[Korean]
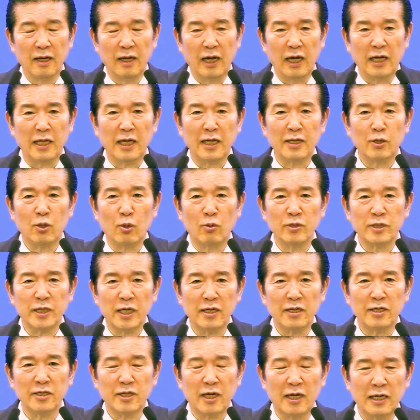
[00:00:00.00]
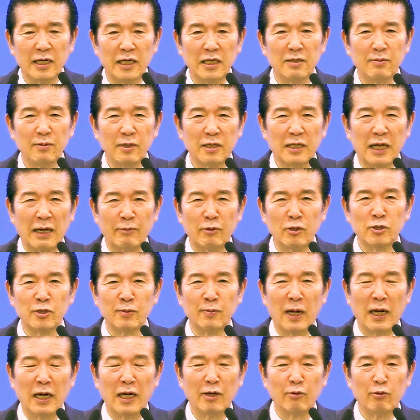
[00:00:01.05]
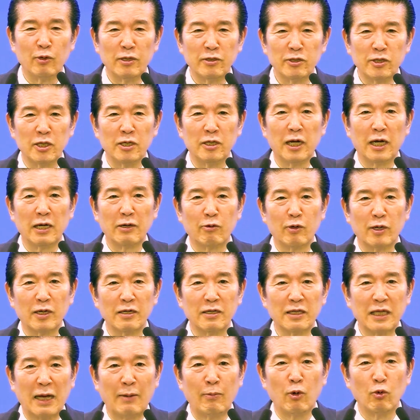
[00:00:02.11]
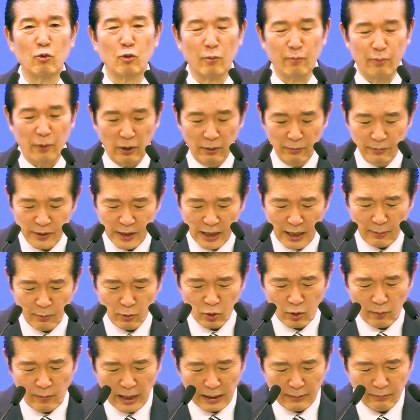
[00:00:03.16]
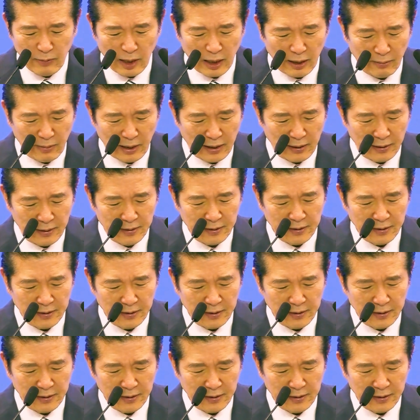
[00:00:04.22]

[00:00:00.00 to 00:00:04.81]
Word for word: 에덴 동산에서 하나님이 따먹지 말라고 하는 선악과를 따먹고 범죄함으로 말미암아